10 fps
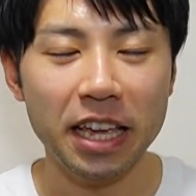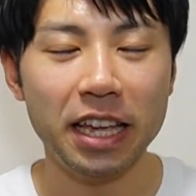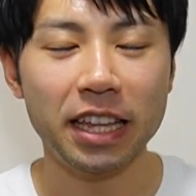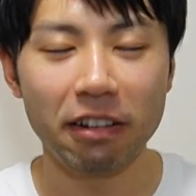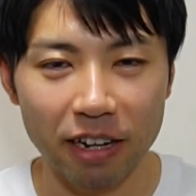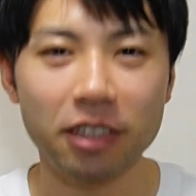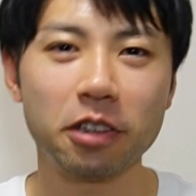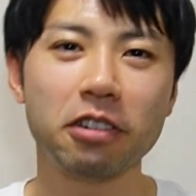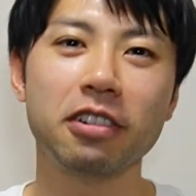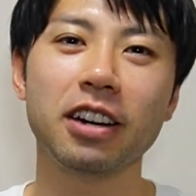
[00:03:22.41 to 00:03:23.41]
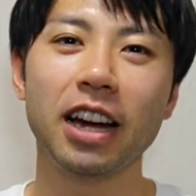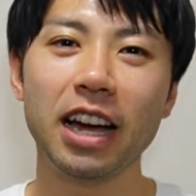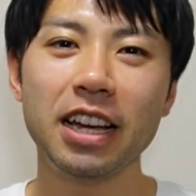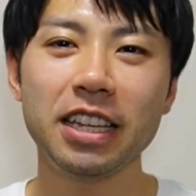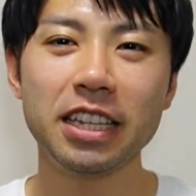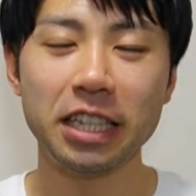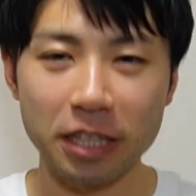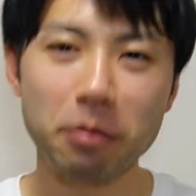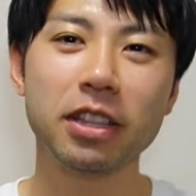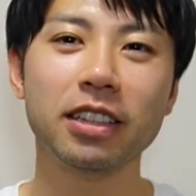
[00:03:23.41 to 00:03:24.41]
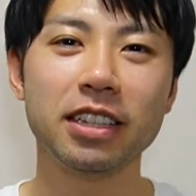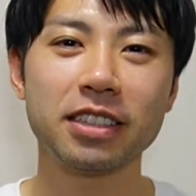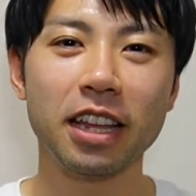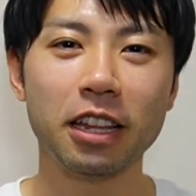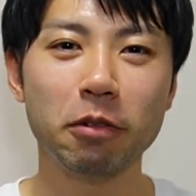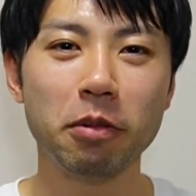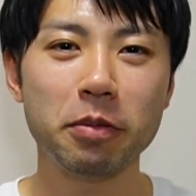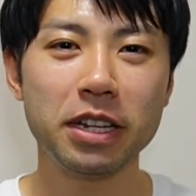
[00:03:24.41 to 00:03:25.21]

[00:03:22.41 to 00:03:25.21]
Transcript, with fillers: えー、タワーという曲から行ってみたんですけれども、